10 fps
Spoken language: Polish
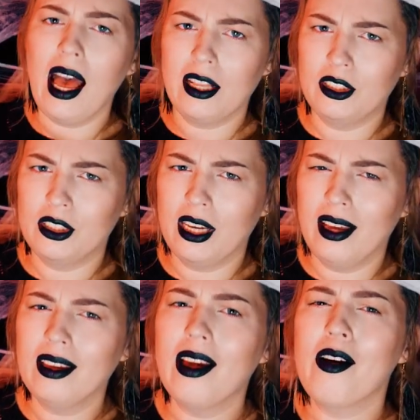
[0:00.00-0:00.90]
A
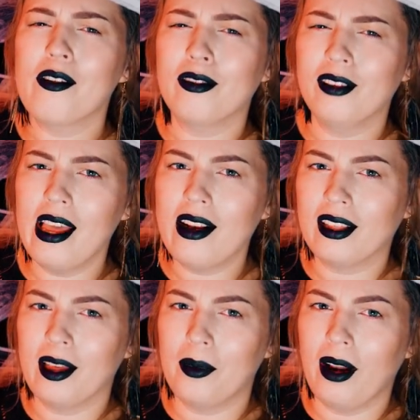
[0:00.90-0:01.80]
dzisiaj
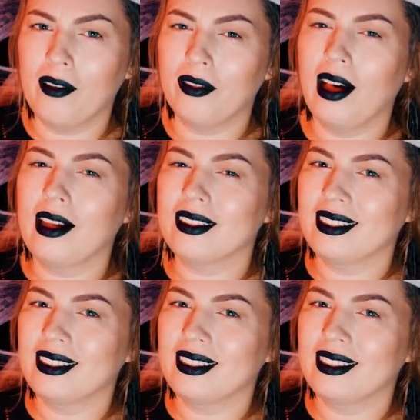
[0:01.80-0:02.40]
wielkie brawa